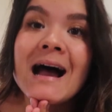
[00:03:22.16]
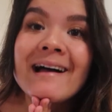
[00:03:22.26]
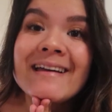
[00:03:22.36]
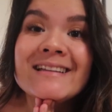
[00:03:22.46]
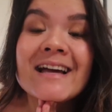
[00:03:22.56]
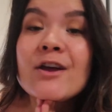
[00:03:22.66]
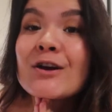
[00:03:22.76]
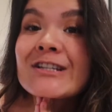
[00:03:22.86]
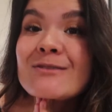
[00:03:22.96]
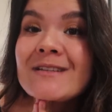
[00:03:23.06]
Ah et
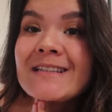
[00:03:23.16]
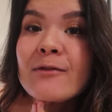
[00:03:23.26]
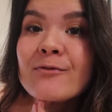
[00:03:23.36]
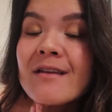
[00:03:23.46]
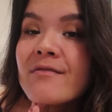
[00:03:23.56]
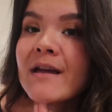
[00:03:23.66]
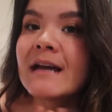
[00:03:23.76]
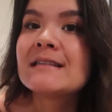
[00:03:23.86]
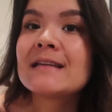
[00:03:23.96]
d'ailleurs j'ai une petite annonce à faire,